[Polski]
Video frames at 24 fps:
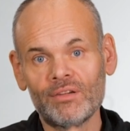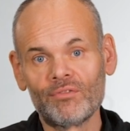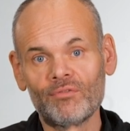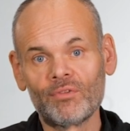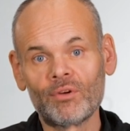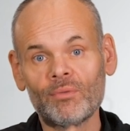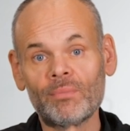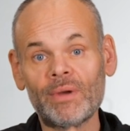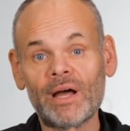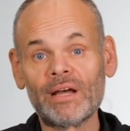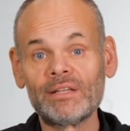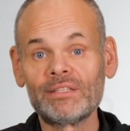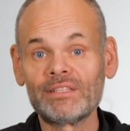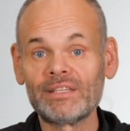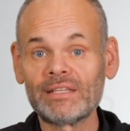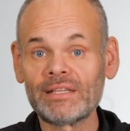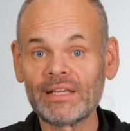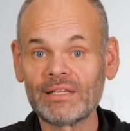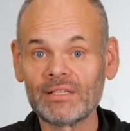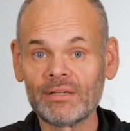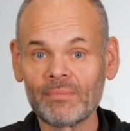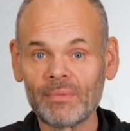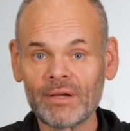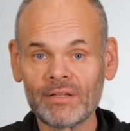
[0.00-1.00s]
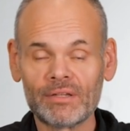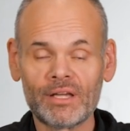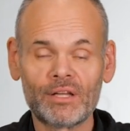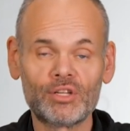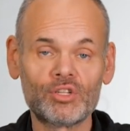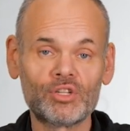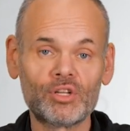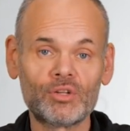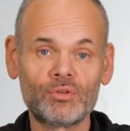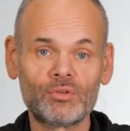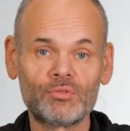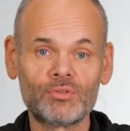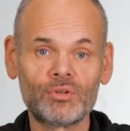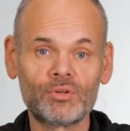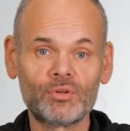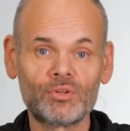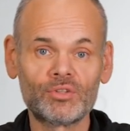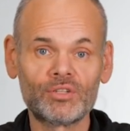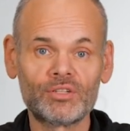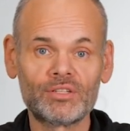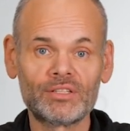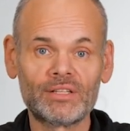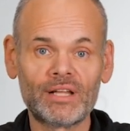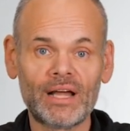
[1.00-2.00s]
informacji na temat dalszego
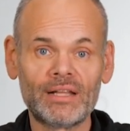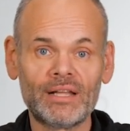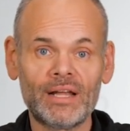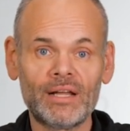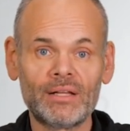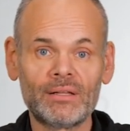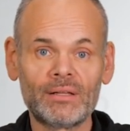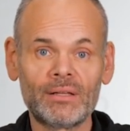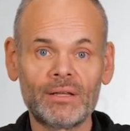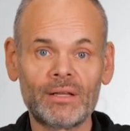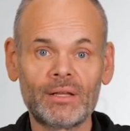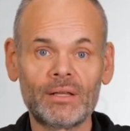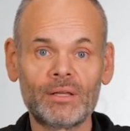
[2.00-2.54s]
wykorzystania,